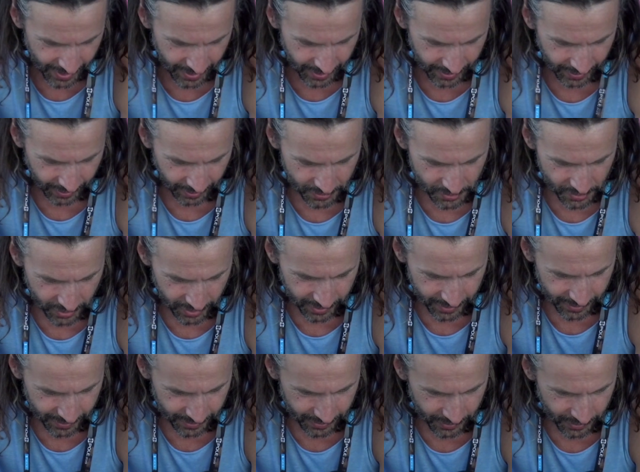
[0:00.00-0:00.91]

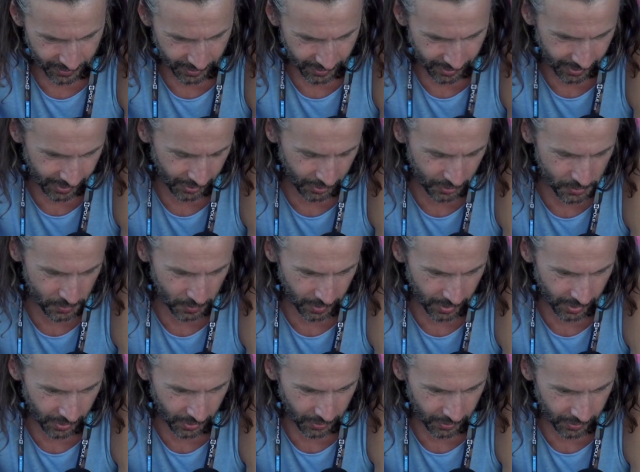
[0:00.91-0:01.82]
także chodziło
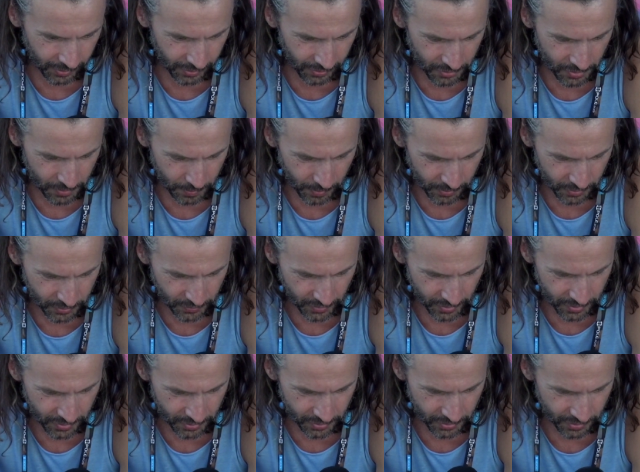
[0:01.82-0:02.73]
tylko o to, żeby
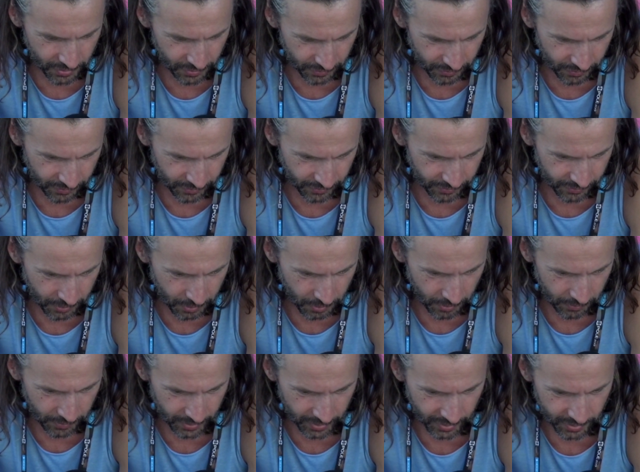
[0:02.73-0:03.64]
odświeżyć w
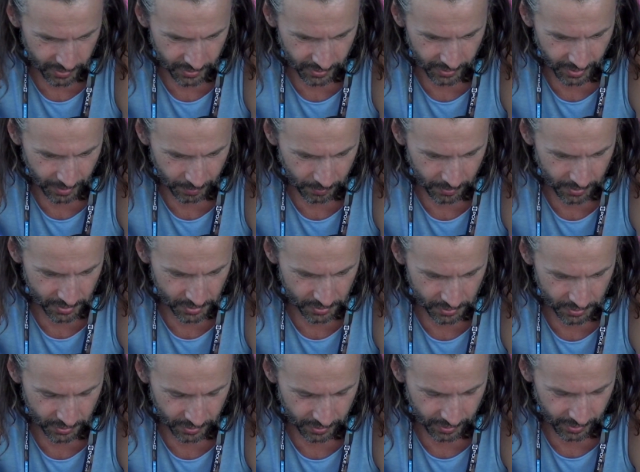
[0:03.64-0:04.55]
głowie to, co tam
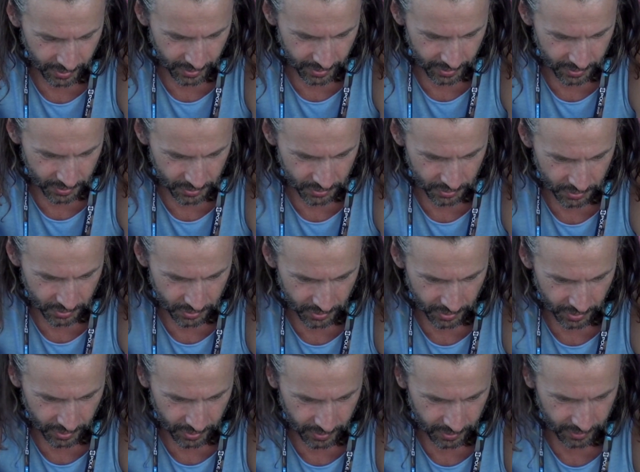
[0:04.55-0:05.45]
gdzieś
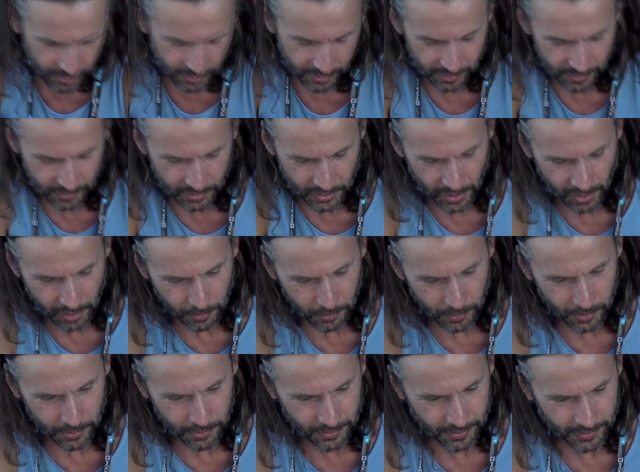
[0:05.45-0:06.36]
kiedyś się
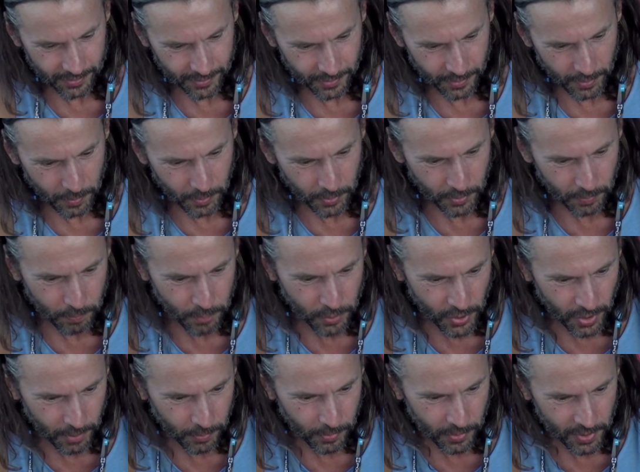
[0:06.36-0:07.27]
działo. No, no bo
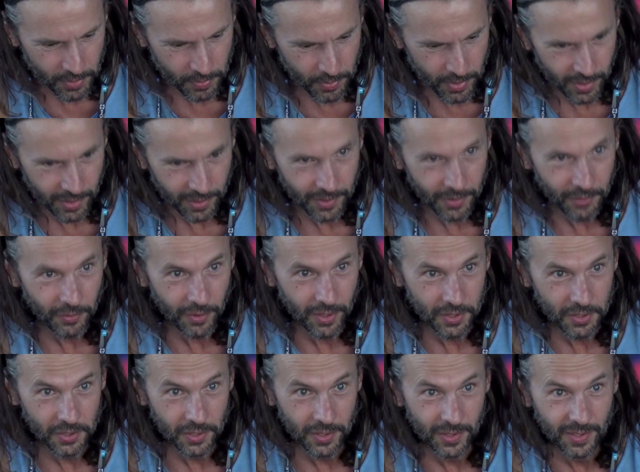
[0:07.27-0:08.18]
30 to lat. Przed, no
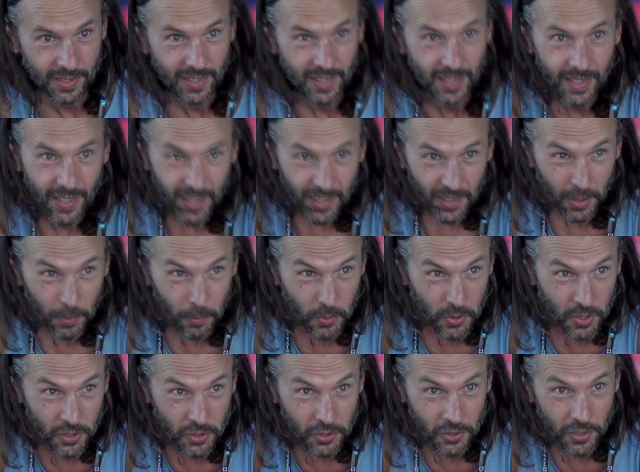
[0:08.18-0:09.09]
właśnie no
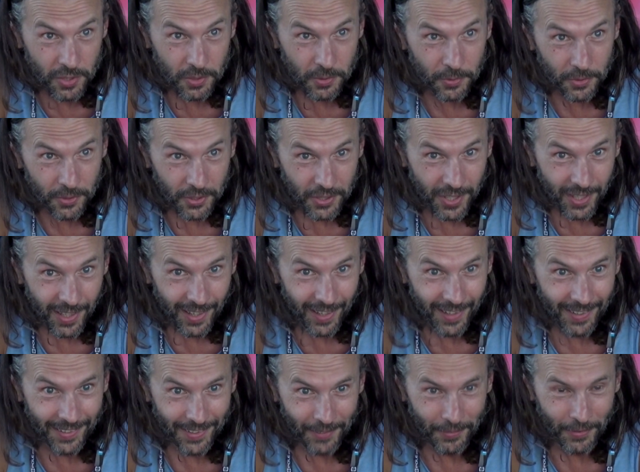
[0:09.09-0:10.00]
może 30 to nie,
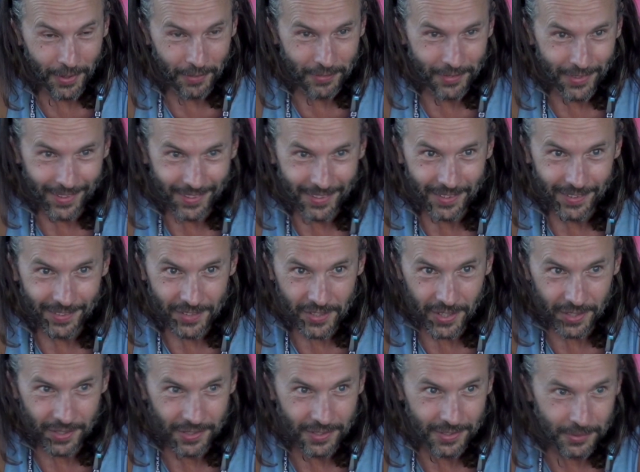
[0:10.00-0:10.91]
ale naprawdę
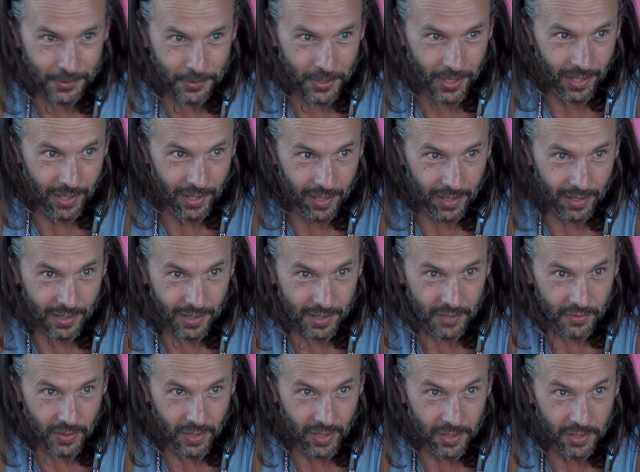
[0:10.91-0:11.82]
czas ucieka jak
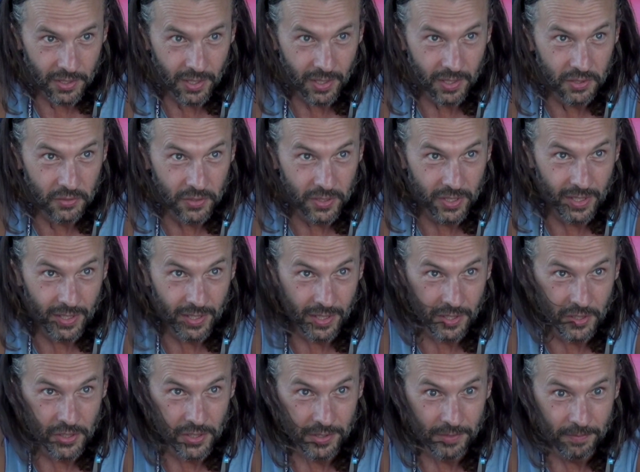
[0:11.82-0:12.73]
tak zwana dzika świnia,
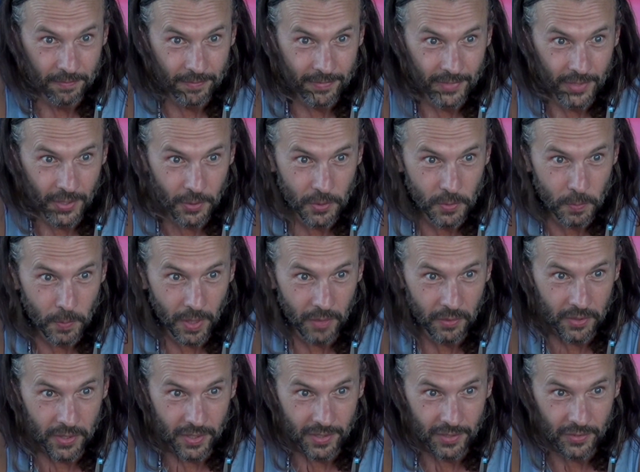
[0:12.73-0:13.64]
także to już
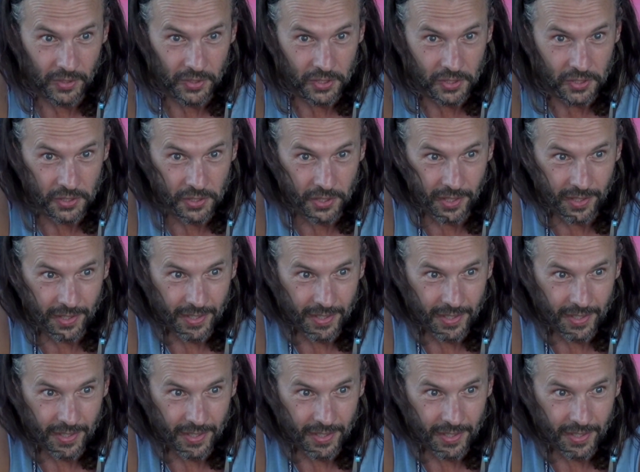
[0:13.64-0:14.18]
prawie 20.